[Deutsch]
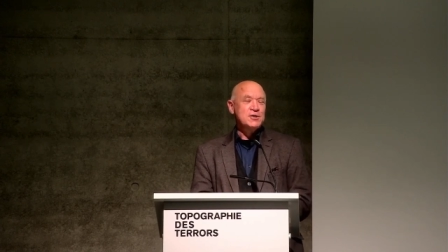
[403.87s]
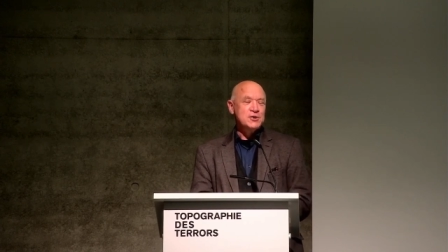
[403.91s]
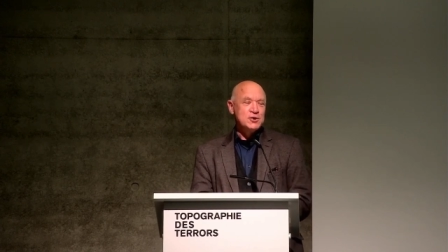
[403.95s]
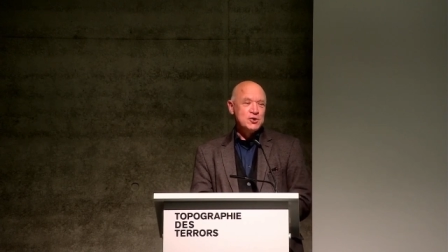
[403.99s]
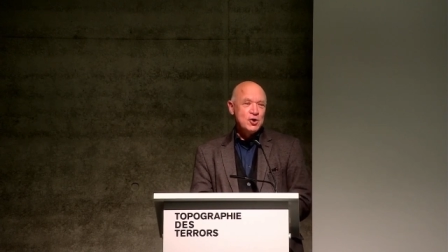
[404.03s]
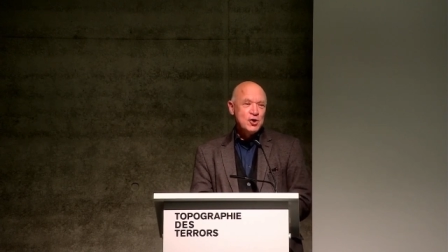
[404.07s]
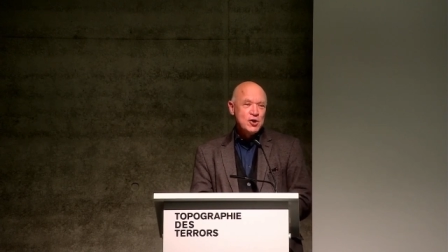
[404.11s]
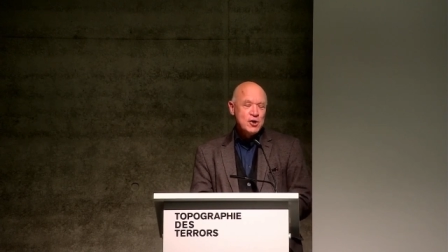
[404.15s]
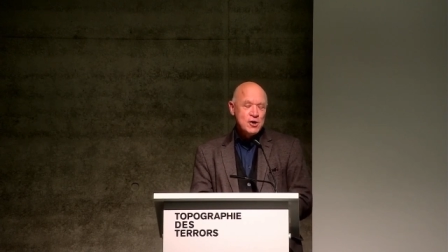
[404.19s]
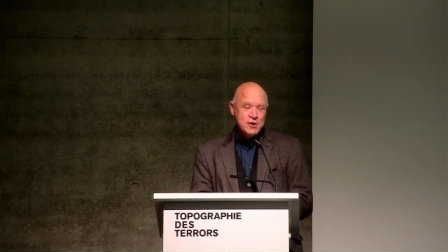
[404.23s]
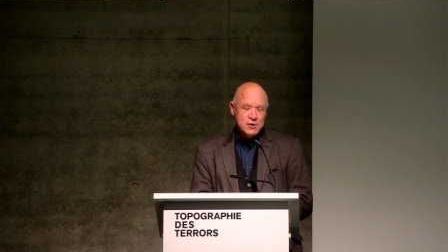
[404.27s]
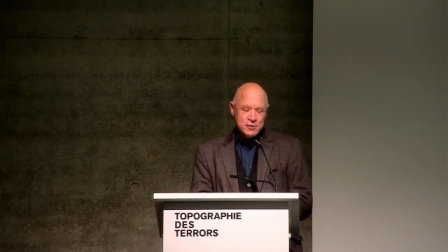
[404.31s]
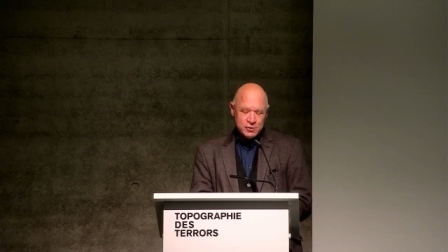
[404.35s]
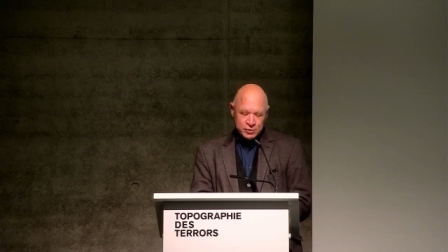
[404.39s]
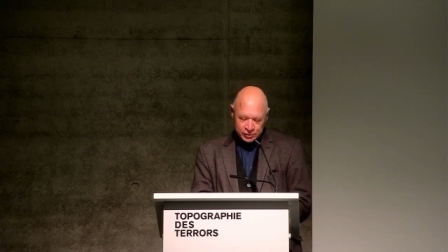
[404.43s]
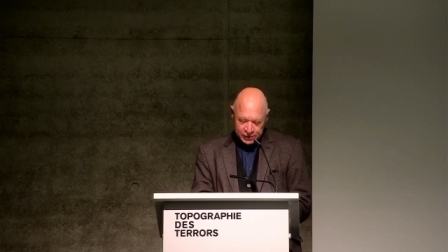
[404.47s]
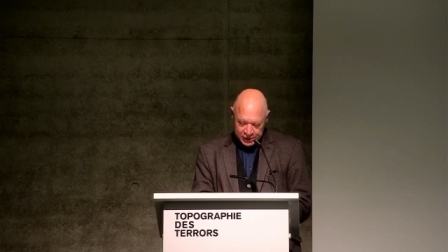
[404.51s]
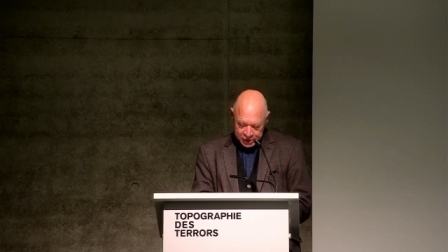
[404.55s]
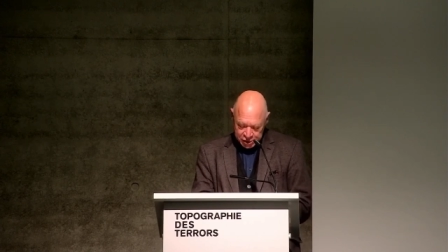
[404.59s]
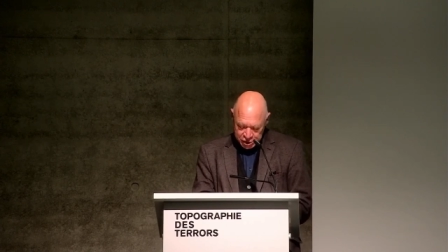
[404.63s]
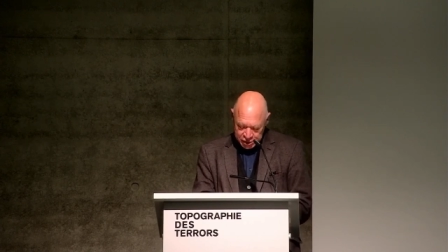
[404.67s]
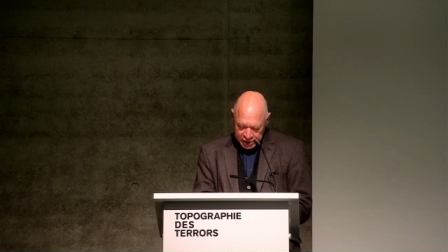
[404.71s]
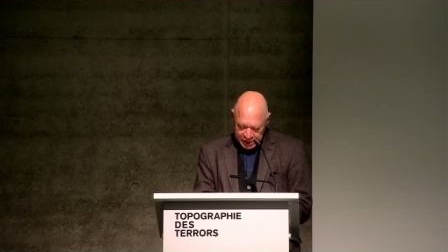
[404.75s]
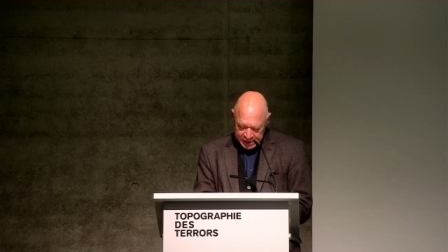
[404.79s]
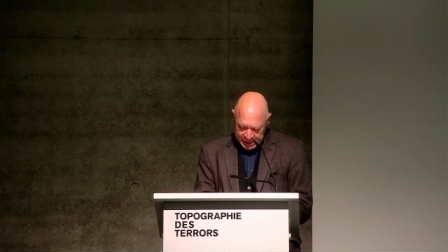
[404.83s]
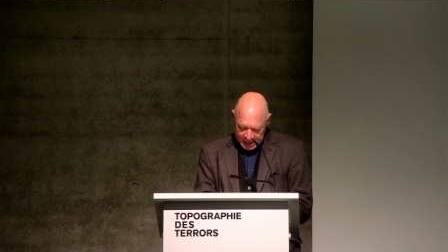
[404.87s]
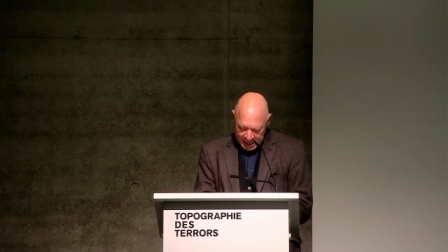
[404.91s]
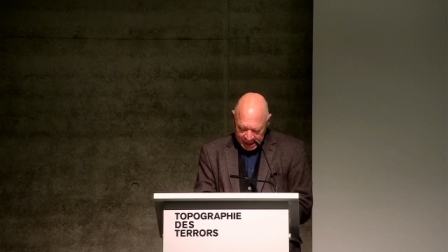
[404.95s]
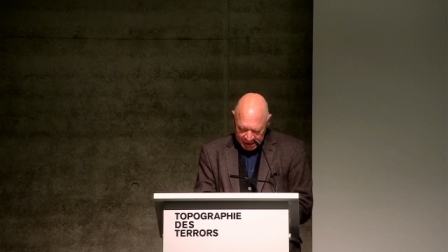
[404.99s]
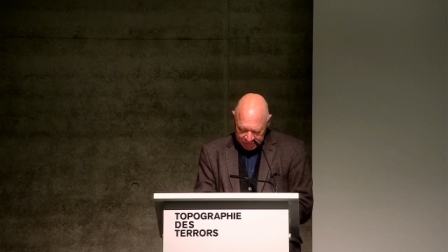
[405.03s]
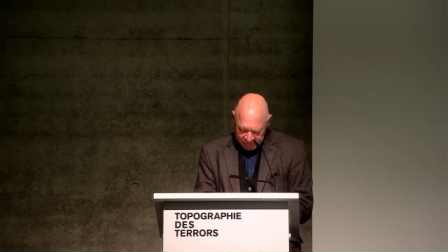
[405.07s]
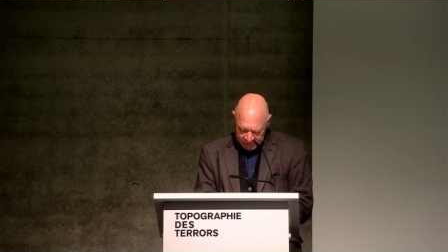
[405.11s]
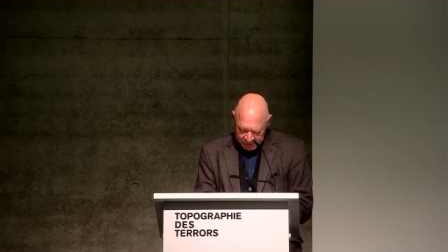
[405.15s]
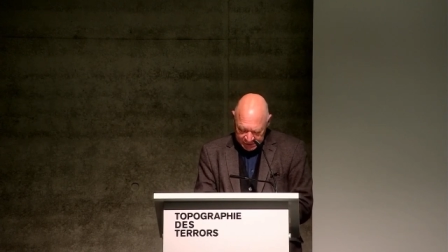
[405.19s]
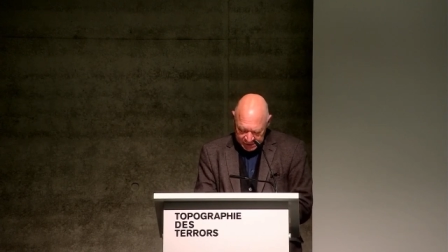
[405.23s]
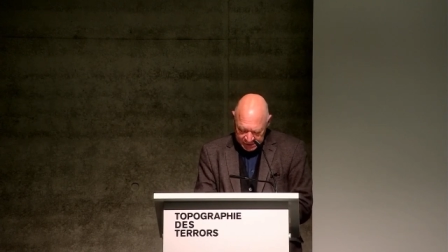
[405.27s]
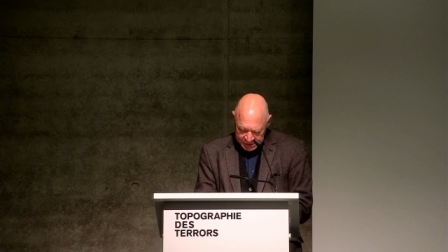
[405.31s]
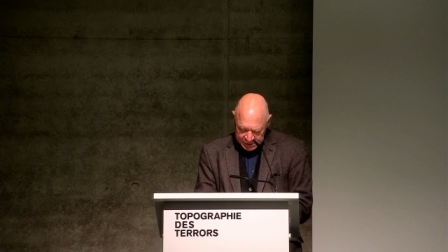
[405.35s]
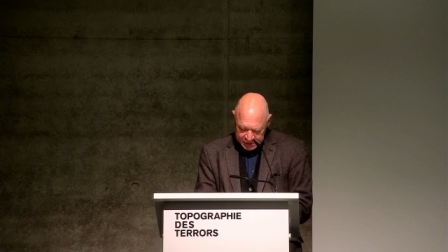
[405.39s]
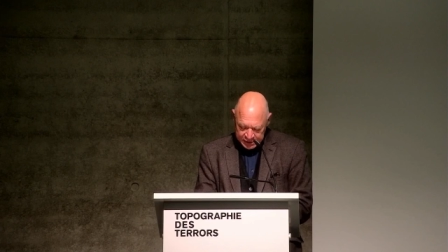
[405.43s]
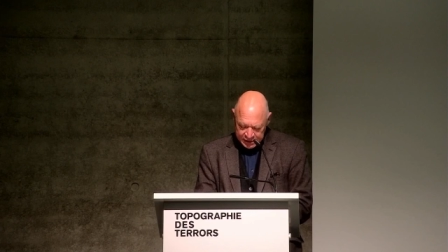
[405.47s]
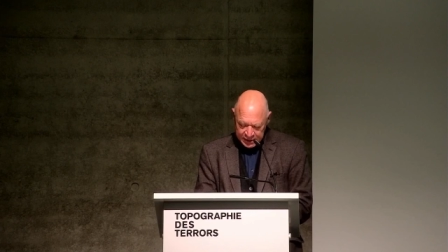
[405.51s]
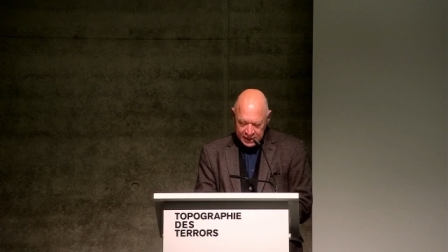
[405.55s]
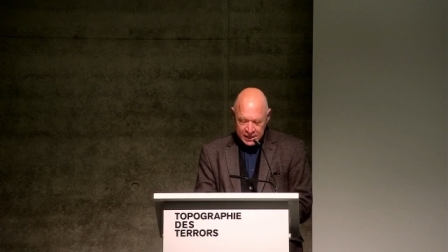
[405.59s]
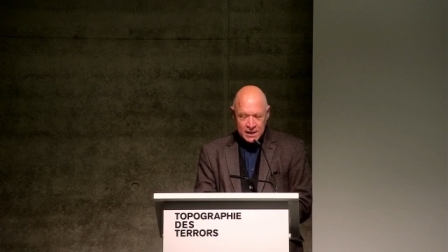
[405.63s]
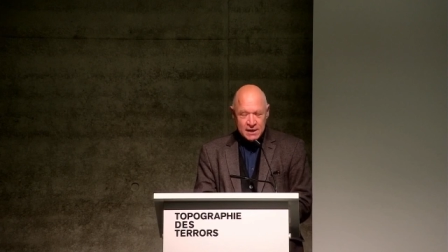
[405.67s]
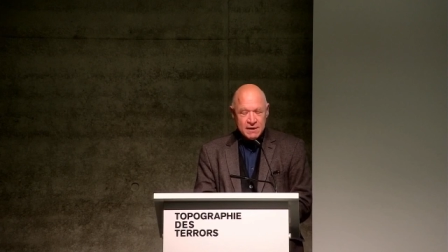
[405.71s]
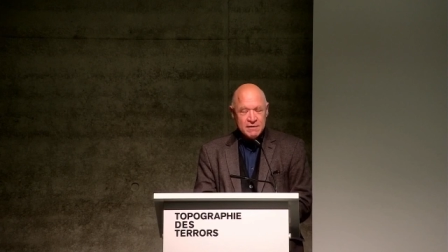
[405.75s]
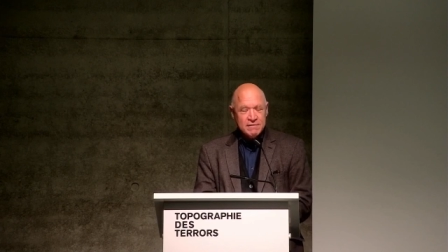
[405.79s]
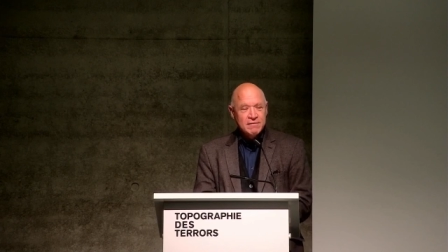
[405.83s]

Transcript: Sir Richard Evans,